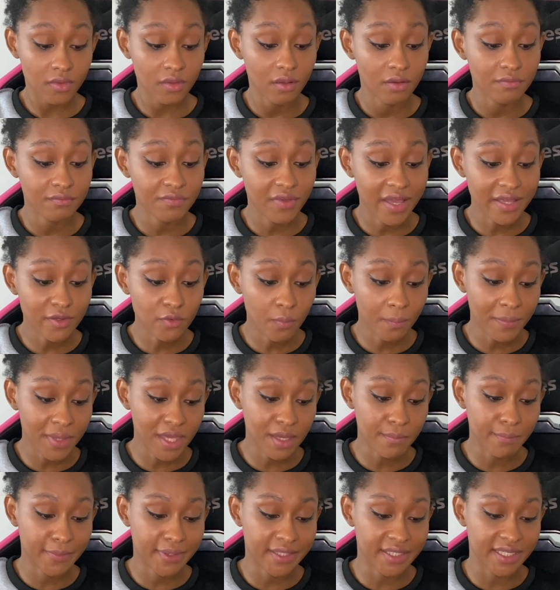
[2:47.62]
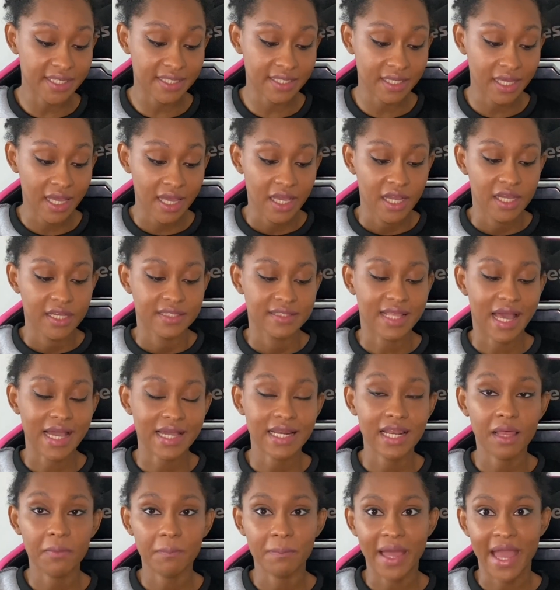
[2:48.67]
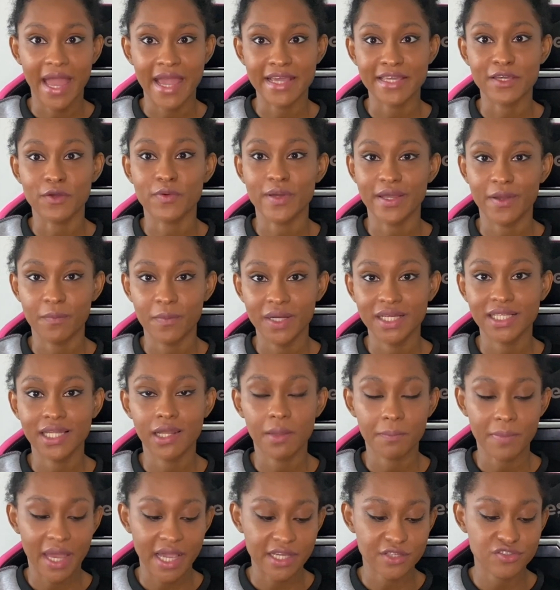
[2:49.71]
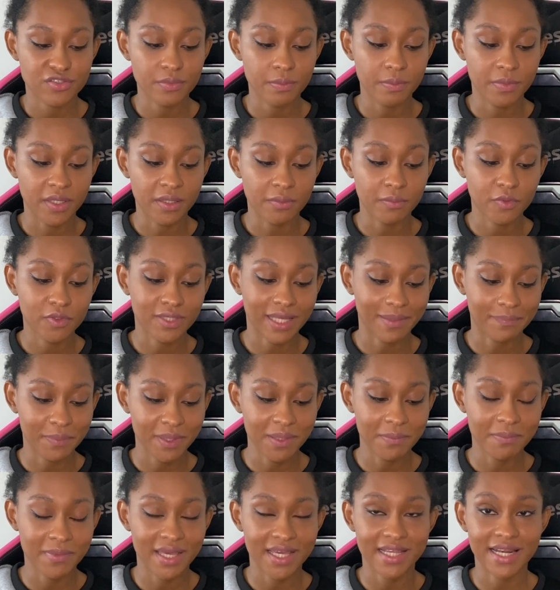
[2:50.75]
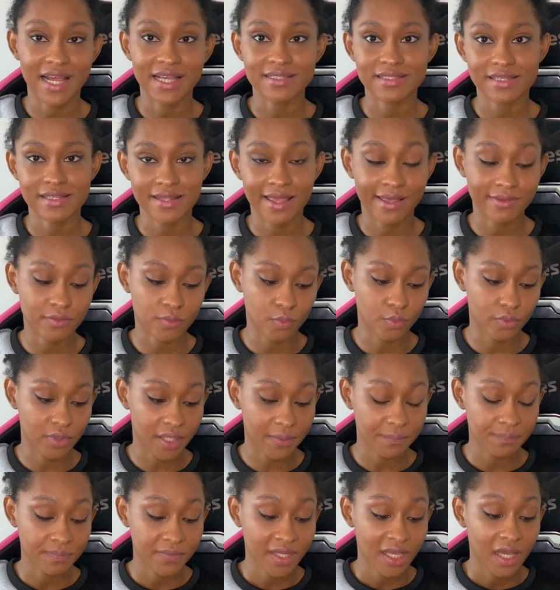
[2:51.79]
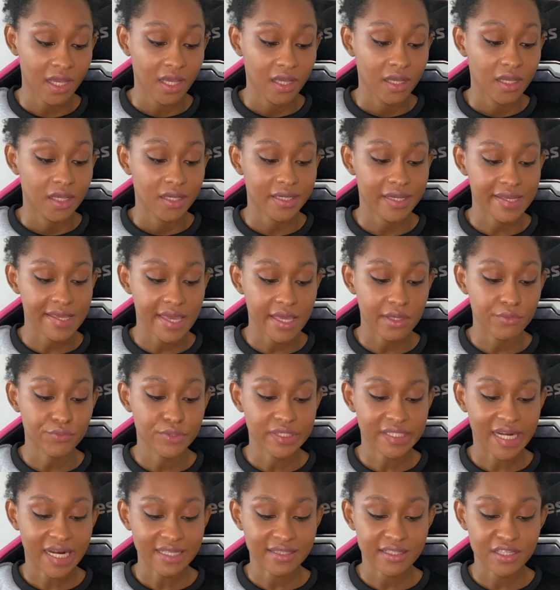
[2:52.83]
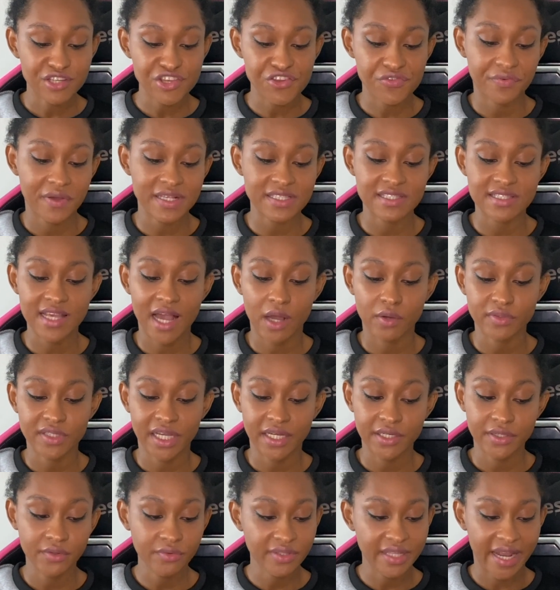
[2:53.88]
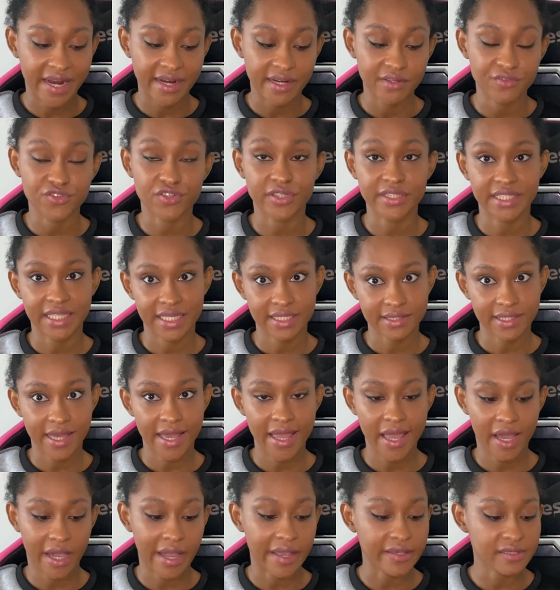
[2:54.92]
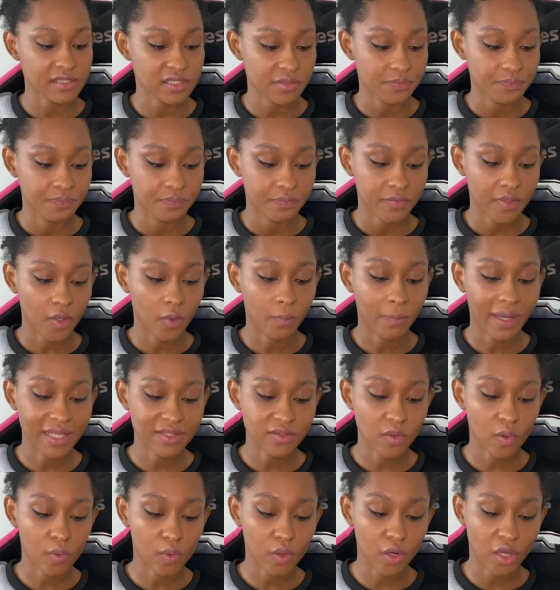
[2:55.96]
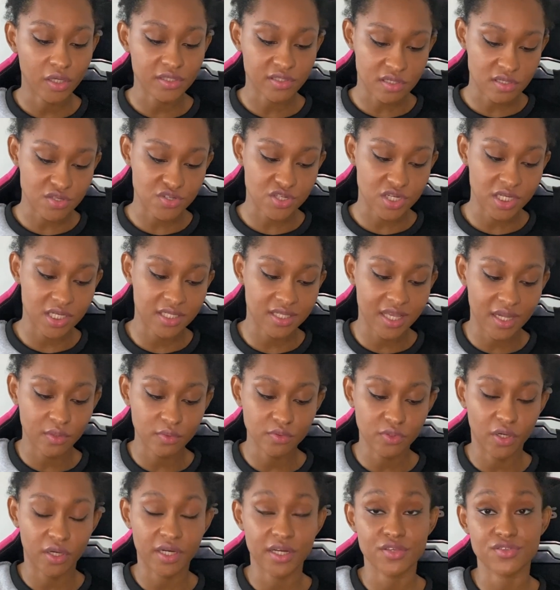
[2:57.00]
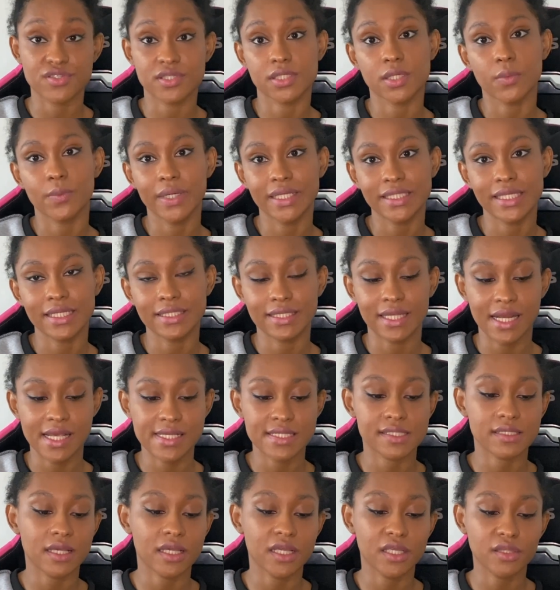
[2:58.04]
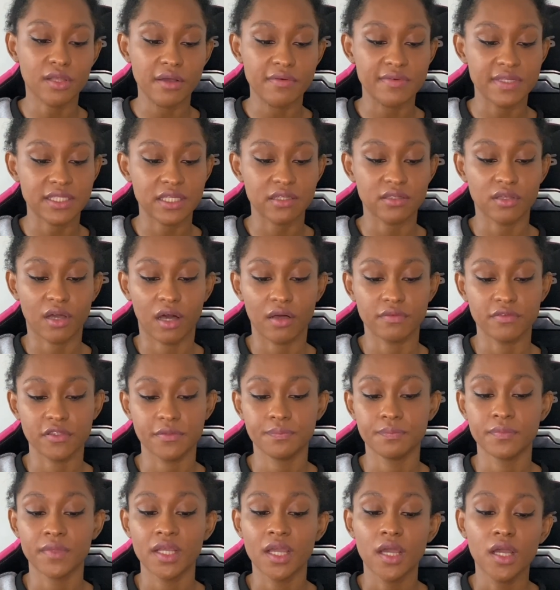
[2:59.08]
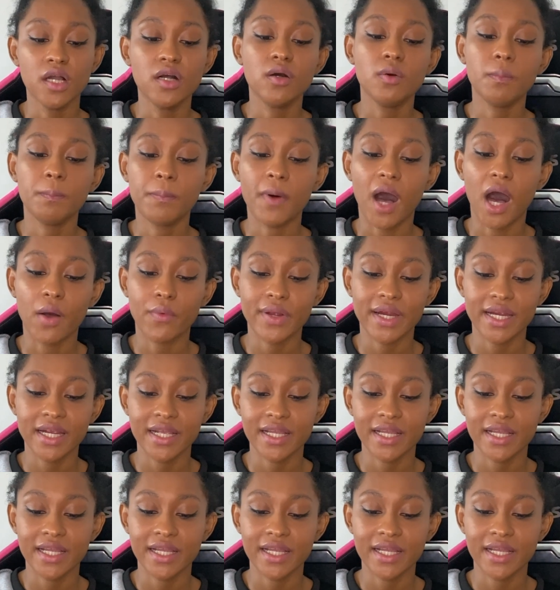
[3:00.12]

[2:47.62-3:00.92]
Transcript: Veio um mimo aí da Glam Bag. Eu ganhei uma Glam Bag de mimo na primeira assinatura. Ganhei um hidratante facial da You Dare de 80 reais, um batom gloss stick da Eudora de 53,99, um power